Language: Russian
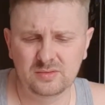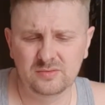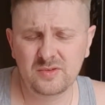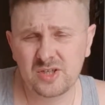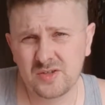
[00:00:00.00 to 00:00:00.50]

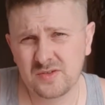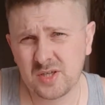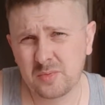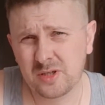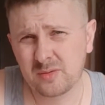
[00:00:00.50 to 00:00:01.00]
Вещи
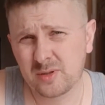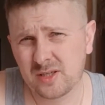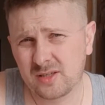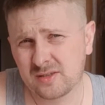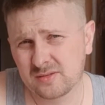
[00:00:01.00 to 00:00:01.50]
все
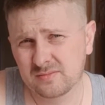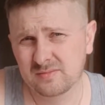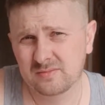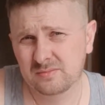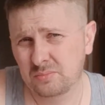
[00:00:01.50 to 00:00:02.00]
перебрал,
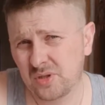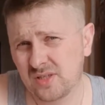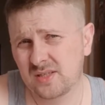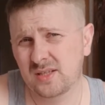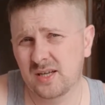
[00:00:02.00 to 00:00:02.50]

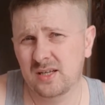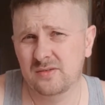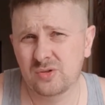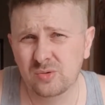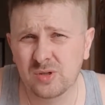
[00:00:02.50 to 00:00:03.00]
перестирали
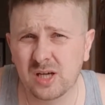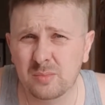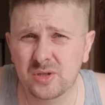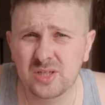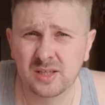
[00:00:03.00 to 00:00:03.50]
все. Ну, как
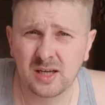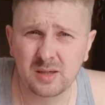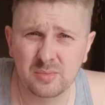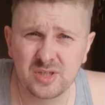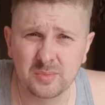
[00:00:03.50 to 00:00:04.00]
обычно, как
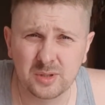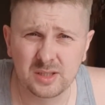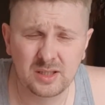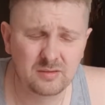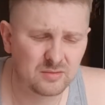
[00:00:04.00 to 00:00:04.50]
обычно
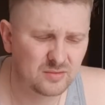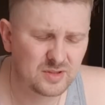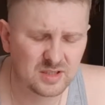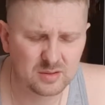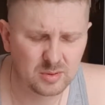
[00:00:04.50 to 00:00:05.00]

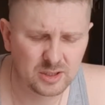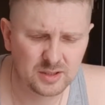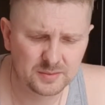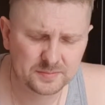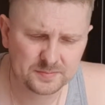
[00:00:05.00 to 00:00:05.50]
подготавливаются
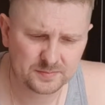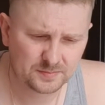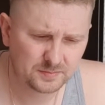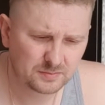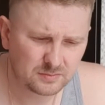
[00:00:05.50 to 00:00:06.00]
рыбаки.
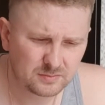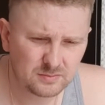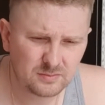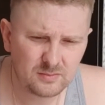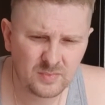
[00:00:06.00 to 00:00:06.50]

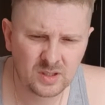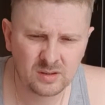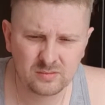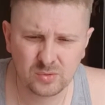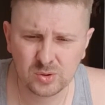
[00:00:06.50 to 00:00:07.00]

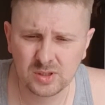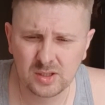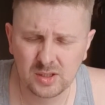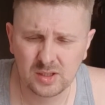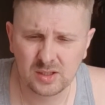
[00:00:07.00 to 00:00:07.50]
Вот.
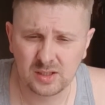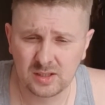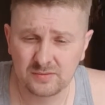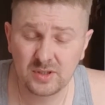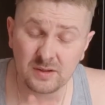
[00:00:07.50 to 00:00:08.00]
А
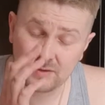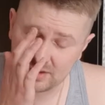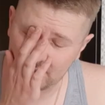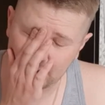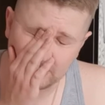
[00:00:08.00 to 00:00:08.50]
в деревне
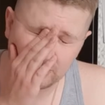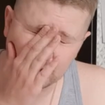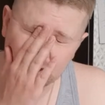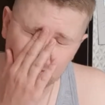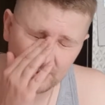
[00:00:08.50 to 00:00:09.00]
стоит
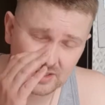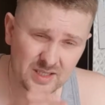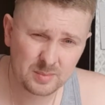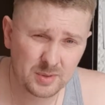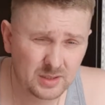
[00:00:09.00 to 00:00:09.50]
лодка на
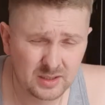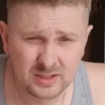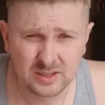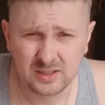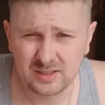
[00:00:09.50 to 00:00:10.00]
прицепе.
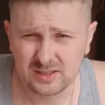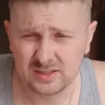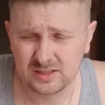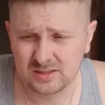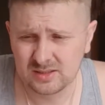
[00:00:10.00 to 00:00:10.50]

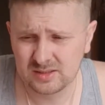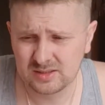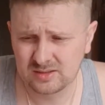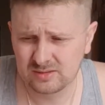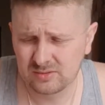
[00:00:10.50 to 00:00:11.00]

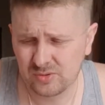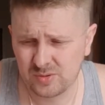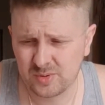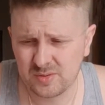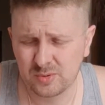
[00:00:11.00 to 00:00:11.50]
А, тоже
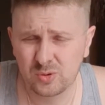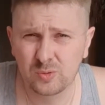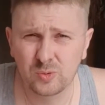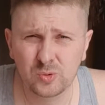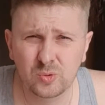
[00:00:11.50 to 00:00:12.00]
посмотрю
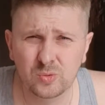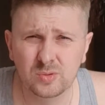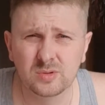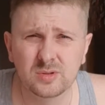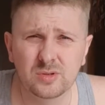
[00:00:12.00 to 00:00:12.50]

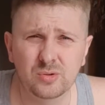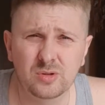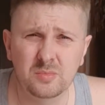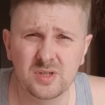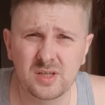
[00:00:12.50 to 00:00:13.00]
лодку, что
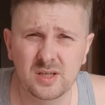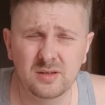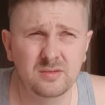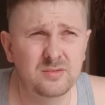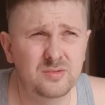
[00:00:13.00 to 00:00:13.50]
там с
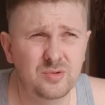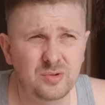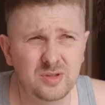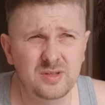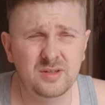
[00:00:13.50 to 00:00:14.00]
ней.
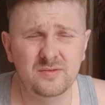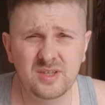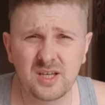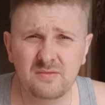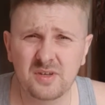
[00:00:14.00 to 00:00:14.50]
Сегодня сын в
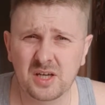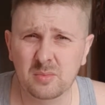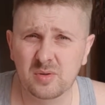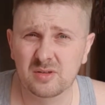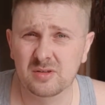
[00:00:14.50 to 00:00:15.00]
деревне как
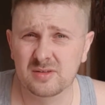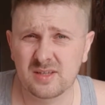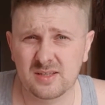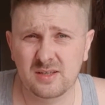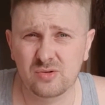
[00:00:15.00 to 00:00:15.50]
бы
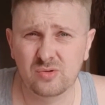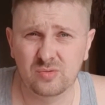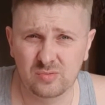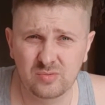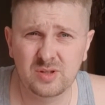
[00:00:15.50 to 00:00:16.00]
сказал, что
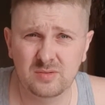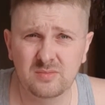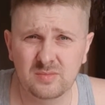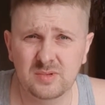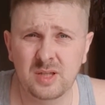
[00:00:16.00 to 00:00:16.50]
ну,
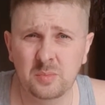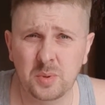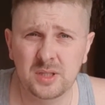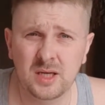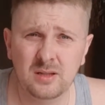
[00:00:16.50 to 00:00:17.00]
тент
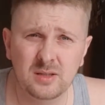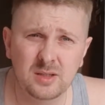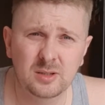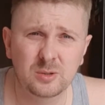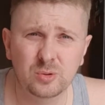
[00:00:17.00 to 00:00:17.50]
поднял,
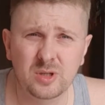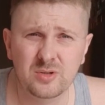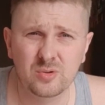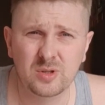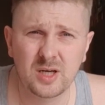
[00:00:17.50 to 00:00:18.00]
лодка
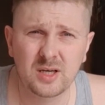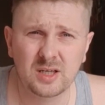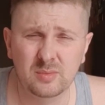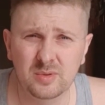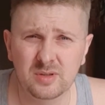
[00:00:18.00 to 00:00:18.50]
сухая,
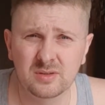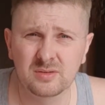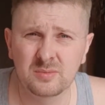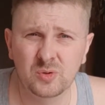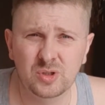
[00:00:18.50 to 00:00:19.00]
как бы
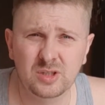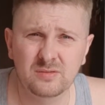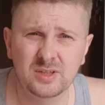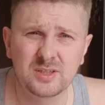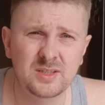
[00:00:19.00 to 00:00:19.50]
немножко
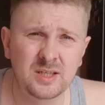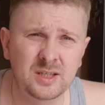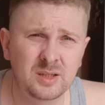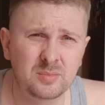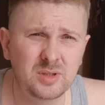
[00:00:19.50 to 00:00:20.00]
воды и снега
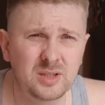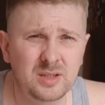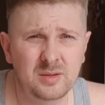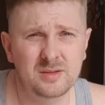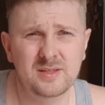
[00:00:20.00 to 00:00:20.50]
там было,
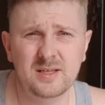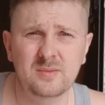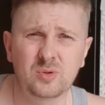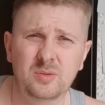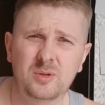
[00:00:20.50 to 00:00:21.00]
за
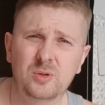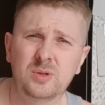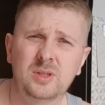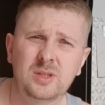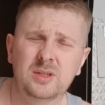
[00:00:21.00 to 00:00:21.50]
зиму
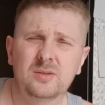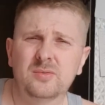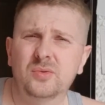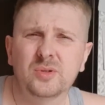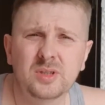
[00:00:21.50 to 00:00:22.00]
намело.
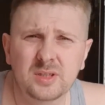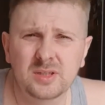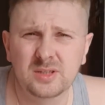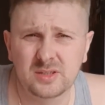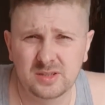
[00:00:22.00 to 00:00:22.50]
Вот.
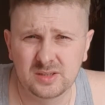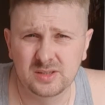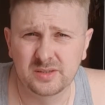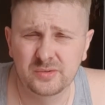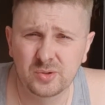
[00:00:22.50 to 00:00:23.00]

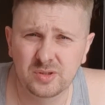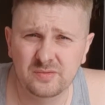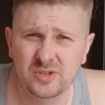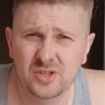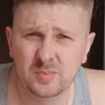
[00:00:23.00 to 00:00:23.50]
А, все это
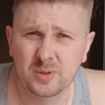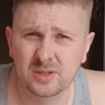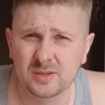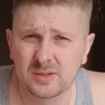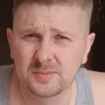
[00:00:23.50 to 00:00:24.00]
вычерпал.